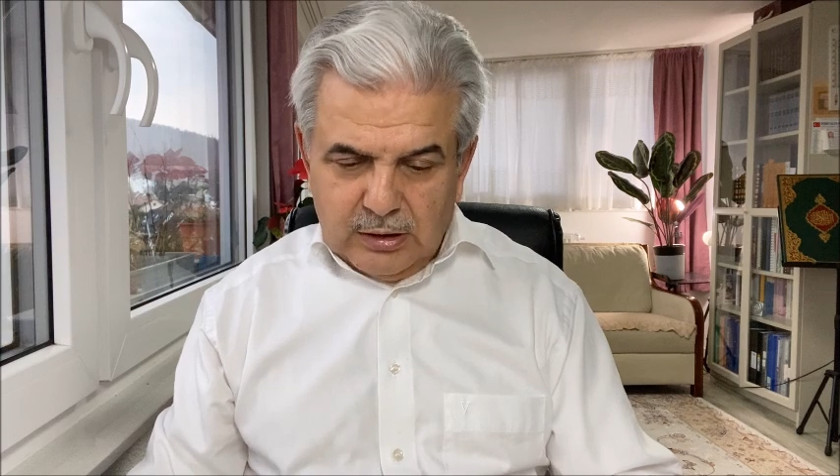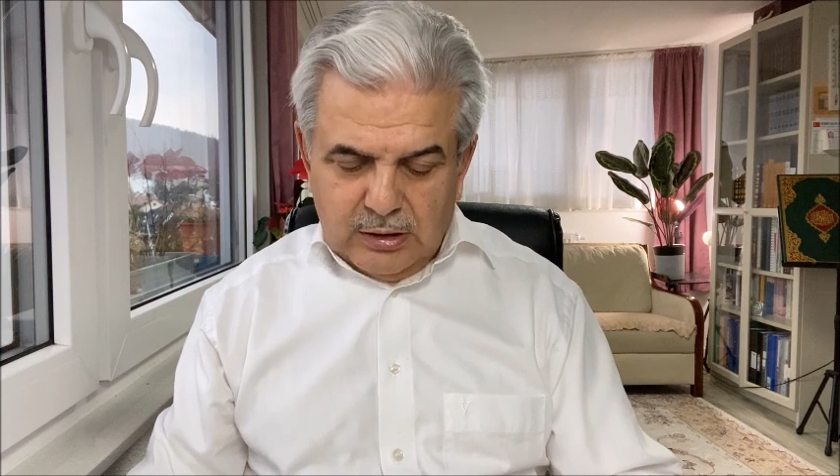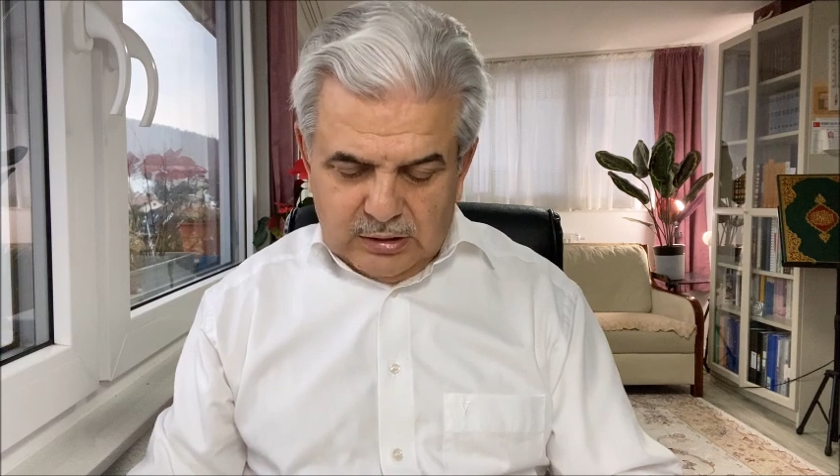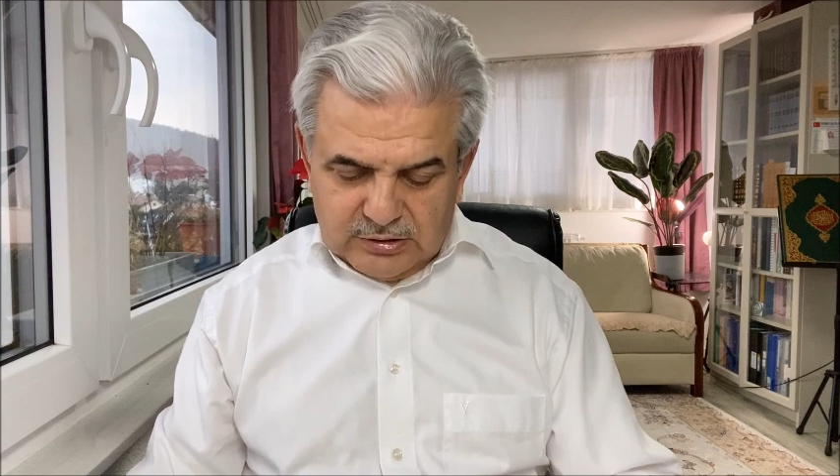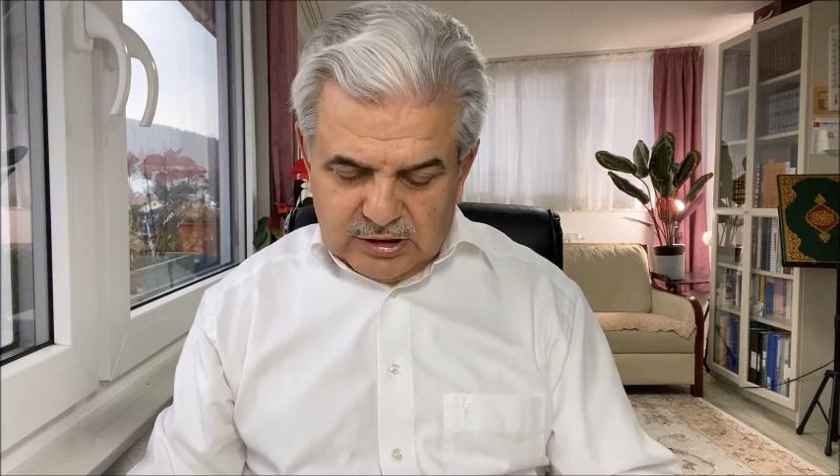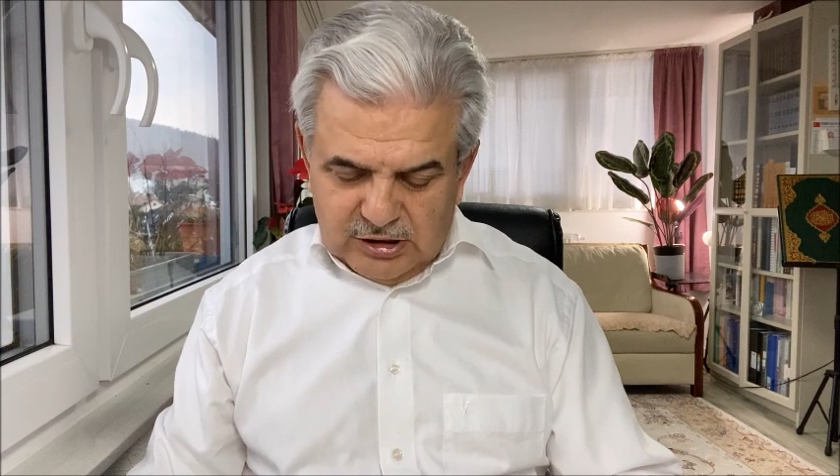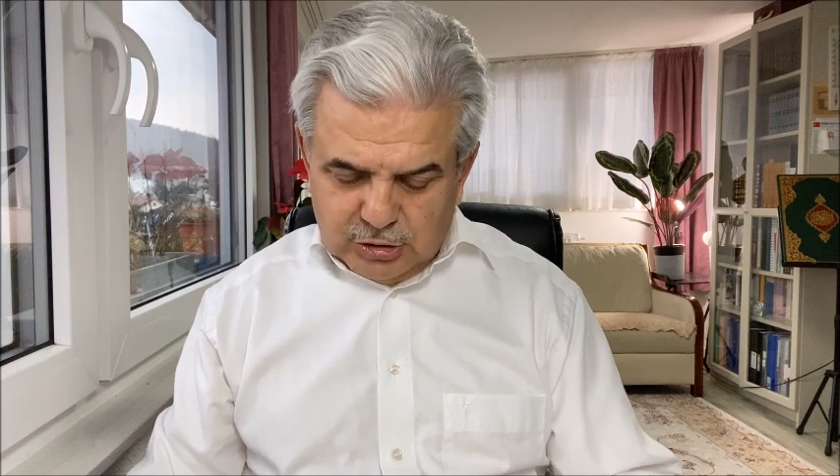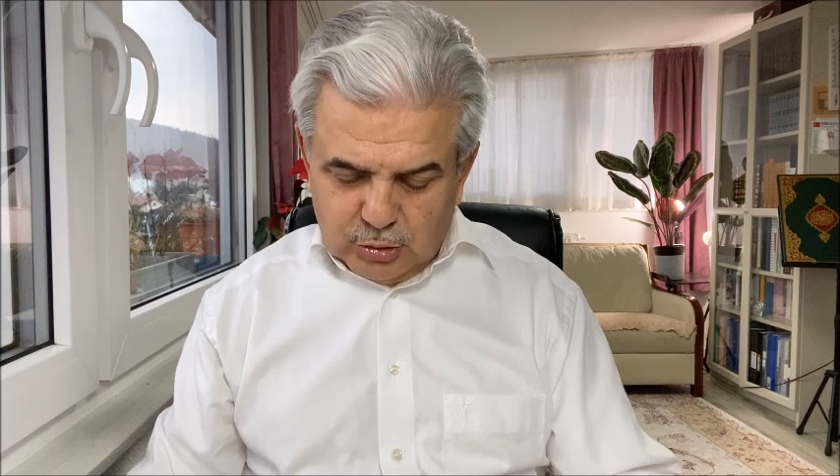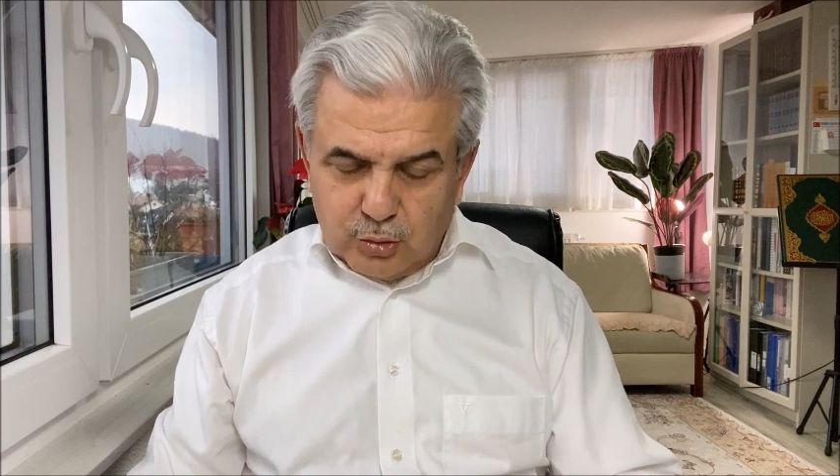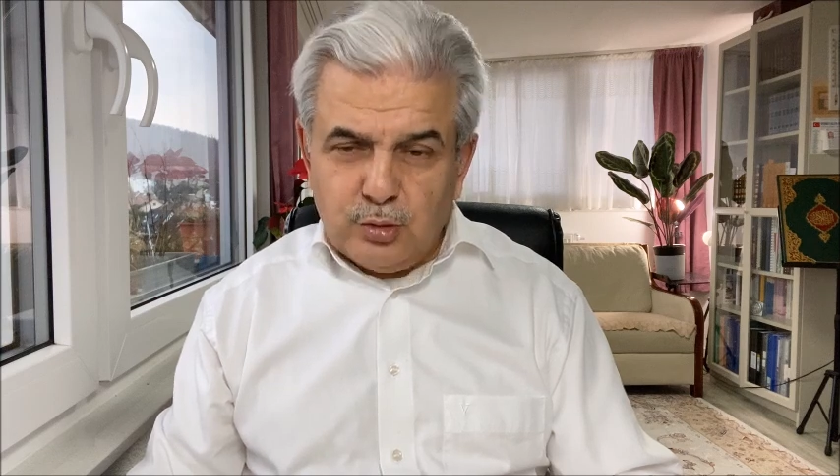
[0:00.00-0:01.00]

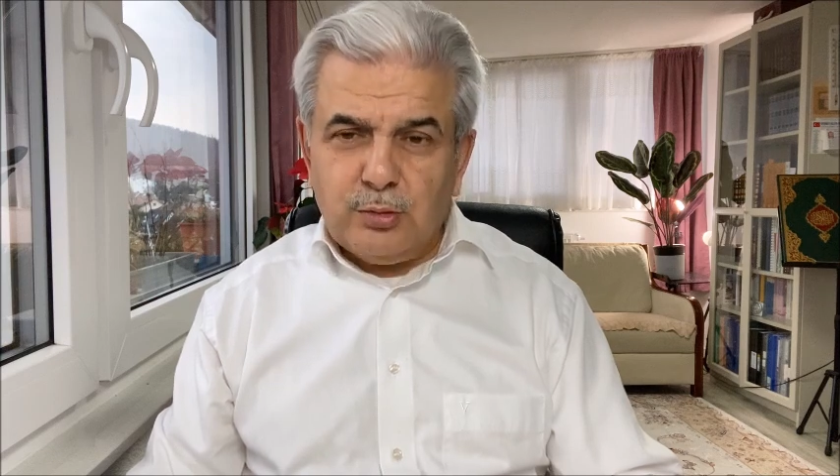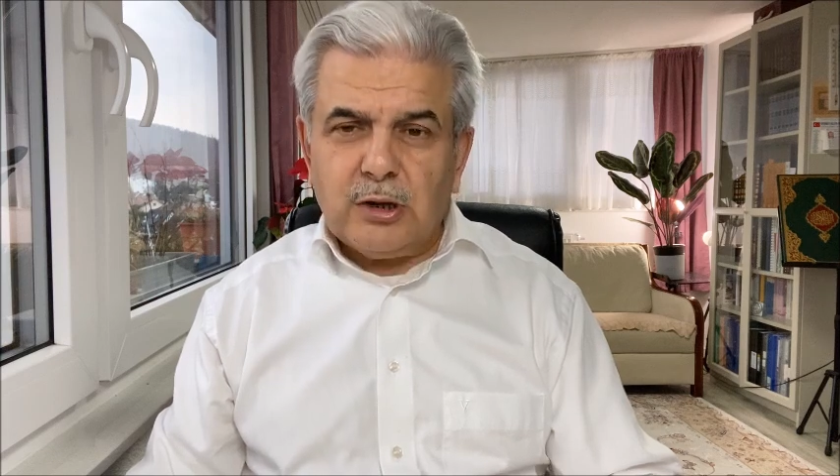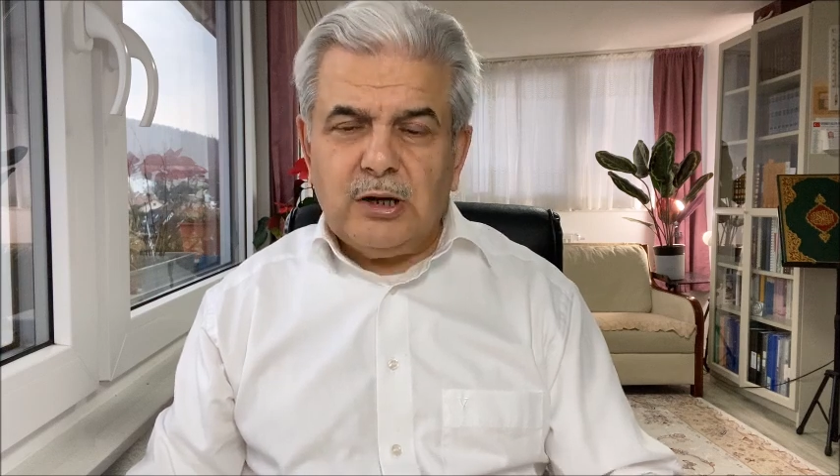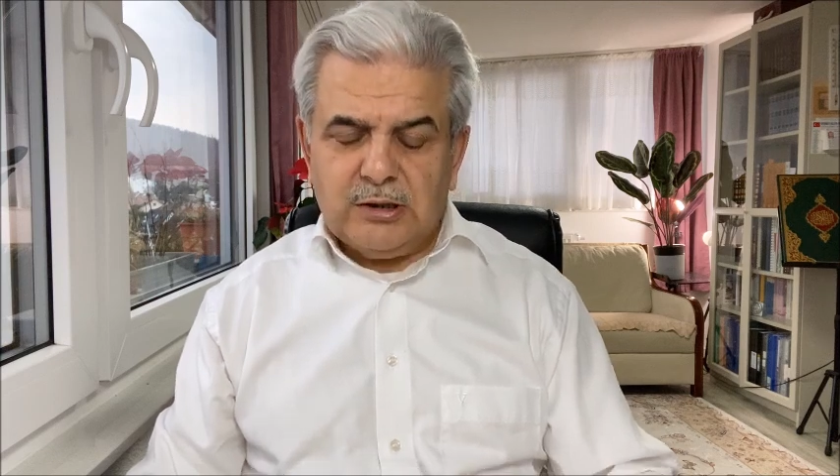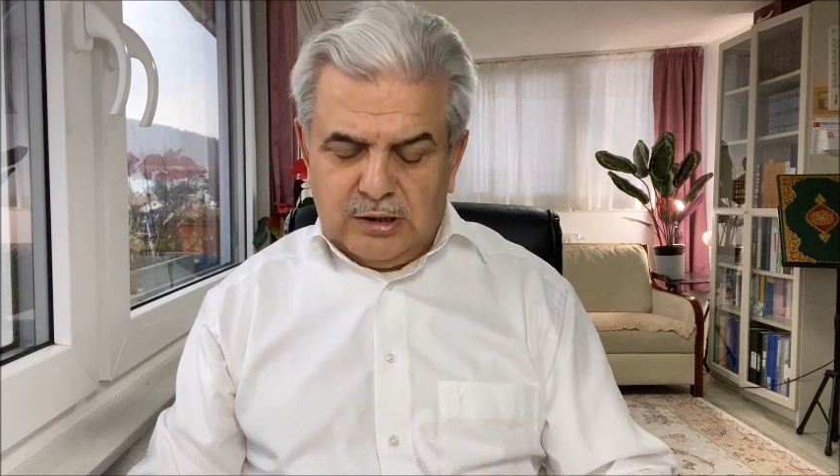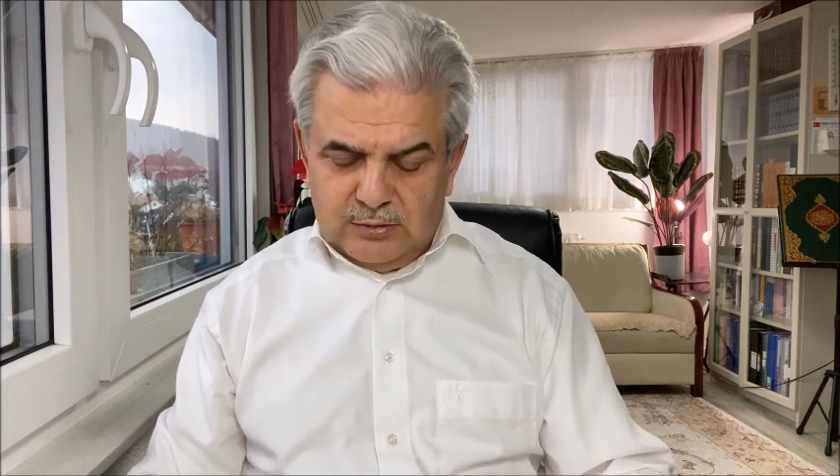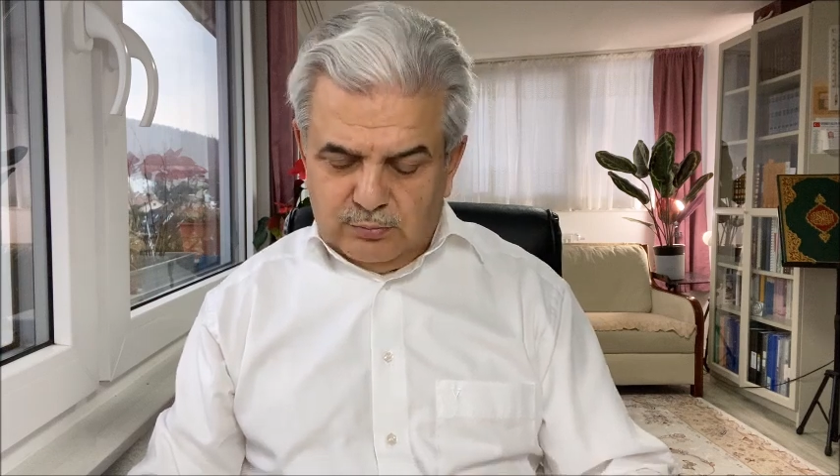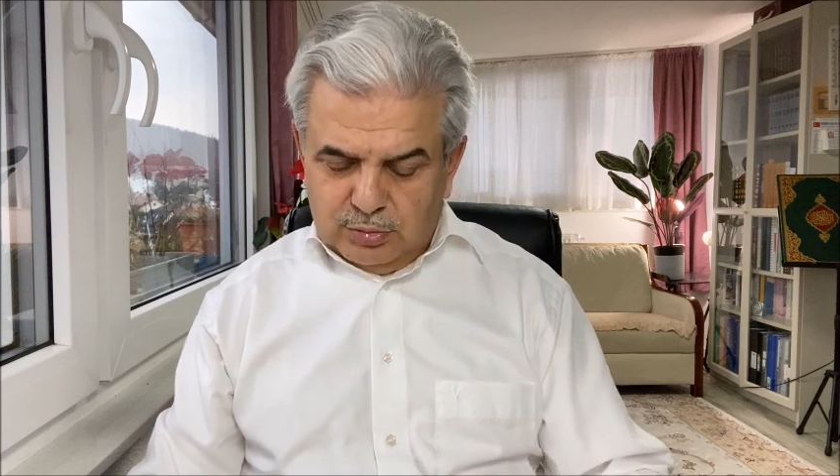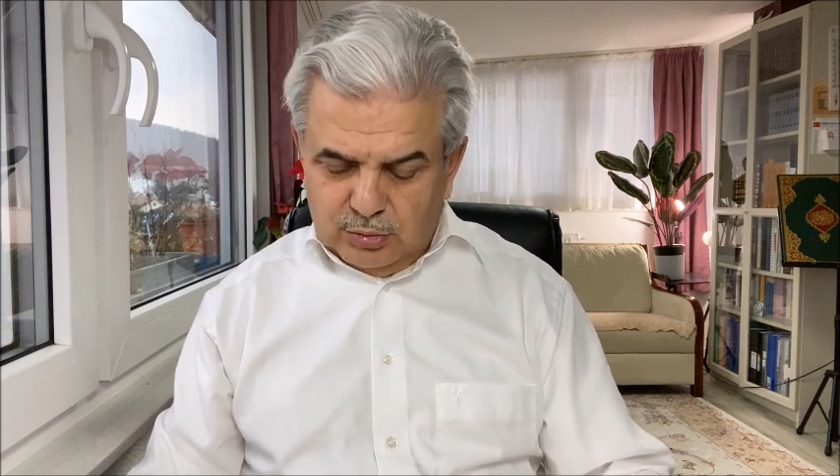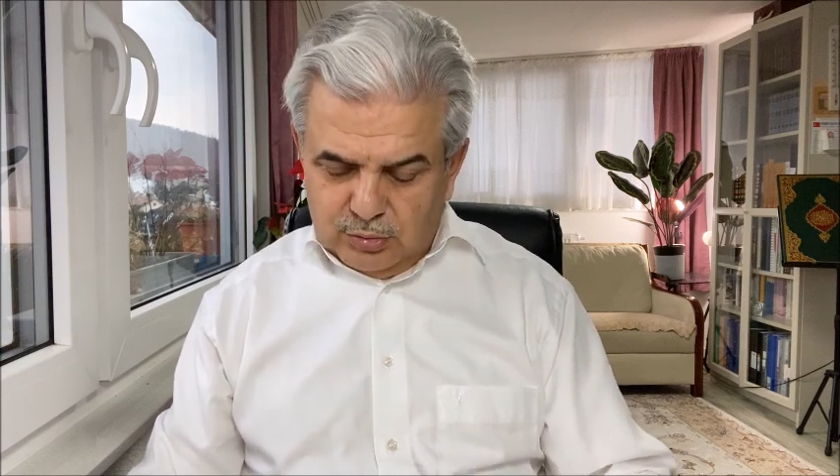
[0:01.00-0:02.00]
Hasaisül Kübra da
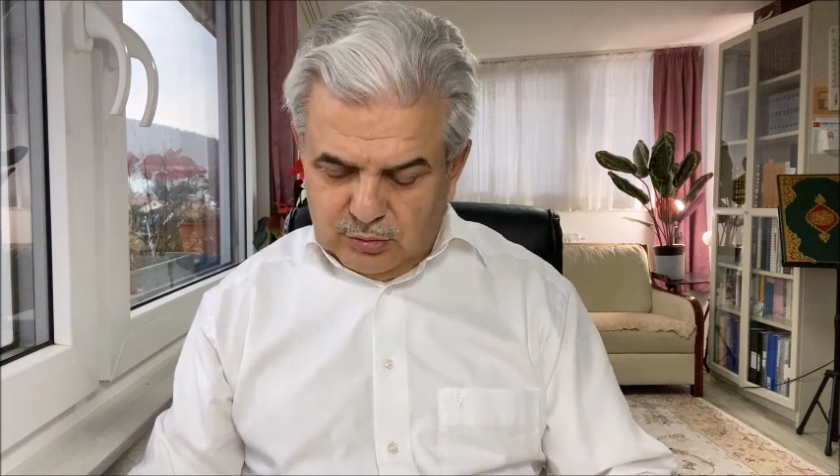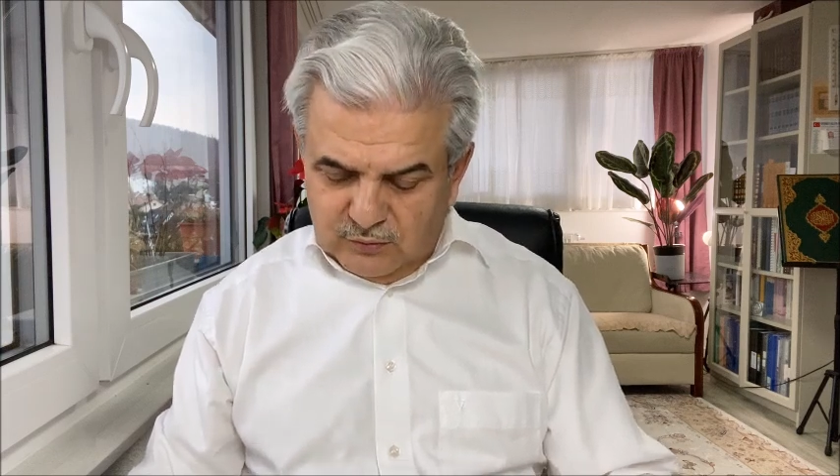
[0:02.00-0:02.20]
bu